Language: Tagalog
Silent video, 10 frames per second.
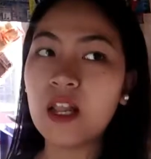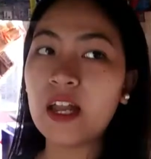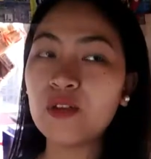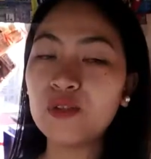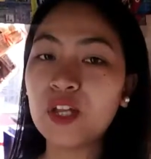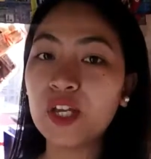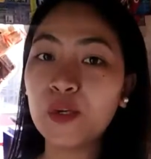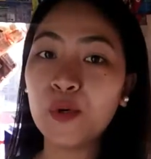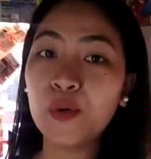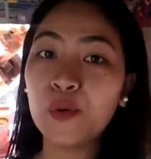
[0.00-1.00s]
Lalo na
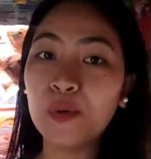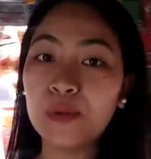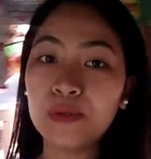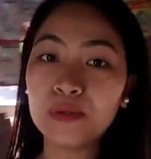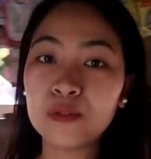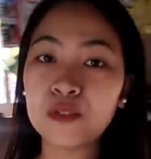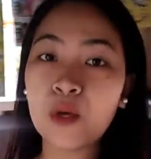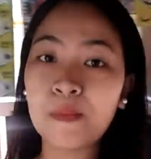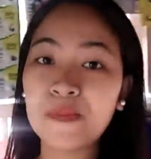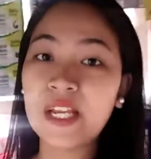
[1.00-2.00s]
yung
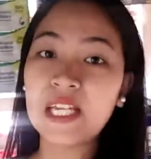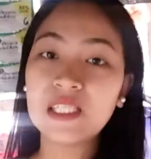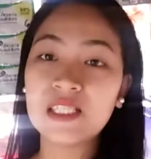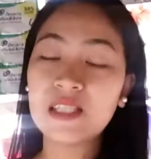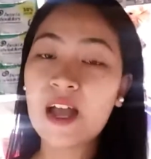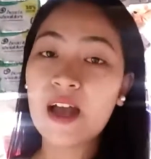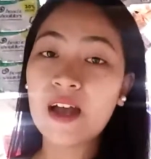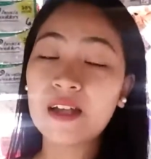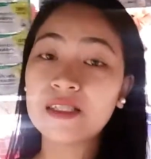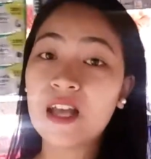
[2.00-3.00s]
soft drinks
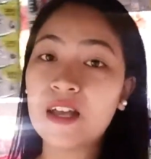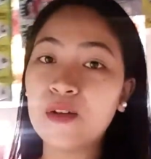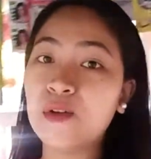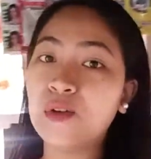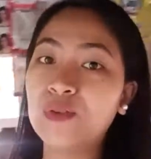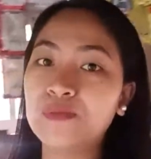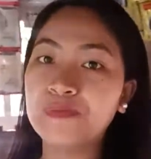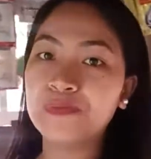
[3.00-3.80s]
na kasalo.